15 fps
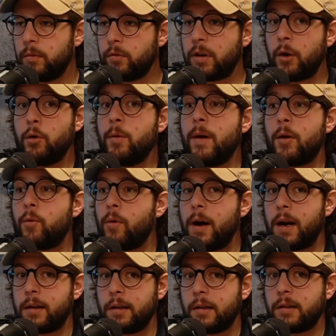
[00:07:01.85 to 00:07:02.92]
O sea, no iba a
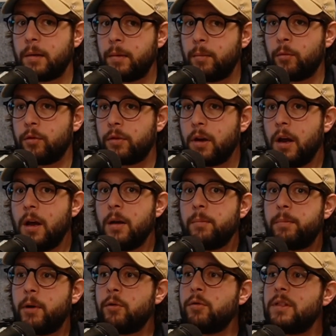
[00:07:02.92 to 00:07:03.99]
jugar, ya sabemos.
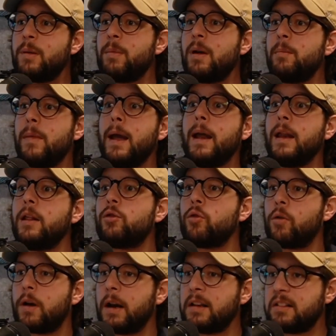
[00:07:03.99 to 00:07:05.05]
Pero es un tema de
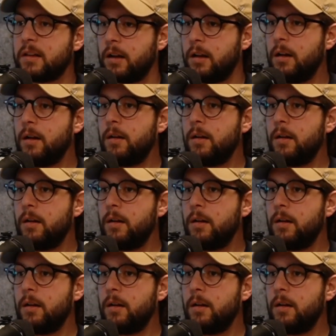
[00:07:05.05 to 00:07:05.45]
meritocracia.